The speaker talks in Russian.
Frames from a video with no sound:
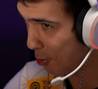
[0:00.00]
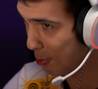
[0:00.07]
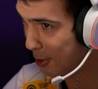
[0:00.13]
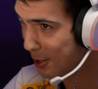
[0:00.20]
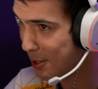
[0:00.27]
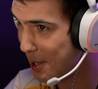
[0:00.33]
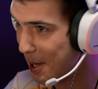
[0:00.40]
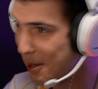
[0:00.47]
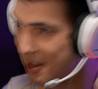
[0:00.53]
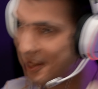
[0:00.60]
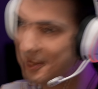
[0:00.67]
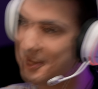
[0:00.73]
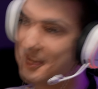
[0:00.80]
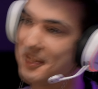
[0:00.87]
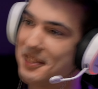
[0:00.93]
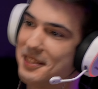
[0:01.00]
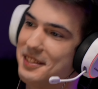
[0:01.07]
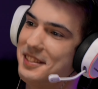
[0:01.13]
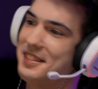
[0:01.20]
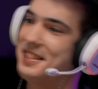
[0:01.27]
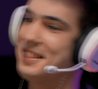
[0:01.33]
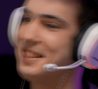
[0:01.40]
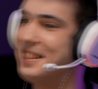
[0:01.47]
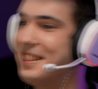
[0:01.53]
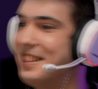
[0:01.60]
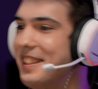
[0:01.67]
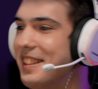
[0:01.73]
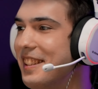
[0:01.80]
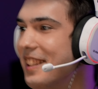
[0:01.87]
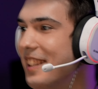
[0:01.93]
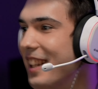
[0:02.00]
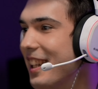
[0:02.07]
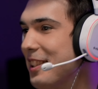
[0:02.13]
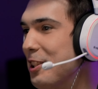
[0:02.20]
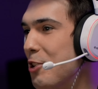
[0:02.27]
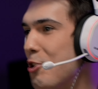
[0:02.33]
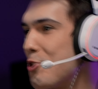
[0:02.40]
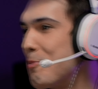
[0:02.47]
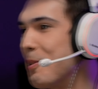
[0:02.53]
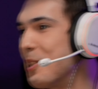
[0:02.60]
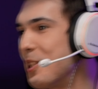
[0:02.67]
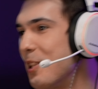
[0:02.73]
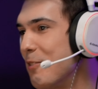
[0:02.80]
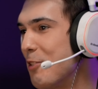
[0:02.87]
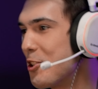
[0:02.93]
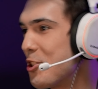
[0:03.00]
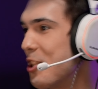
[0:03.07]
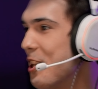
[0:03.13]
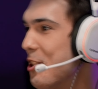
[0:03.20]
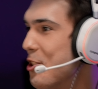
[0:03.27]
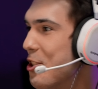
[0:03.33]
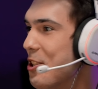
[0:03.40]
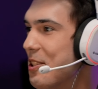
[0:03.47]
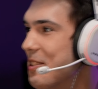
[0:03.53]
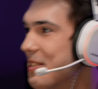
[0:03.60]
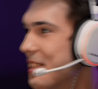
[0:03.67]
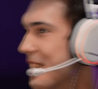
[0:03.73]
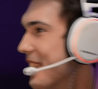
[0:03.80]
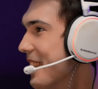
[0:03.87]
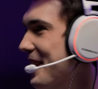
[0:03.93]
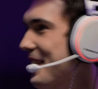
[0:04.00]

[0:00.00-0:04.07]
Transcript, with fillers: Пашок, ты зря это. Отдаешь мне такие важные очки.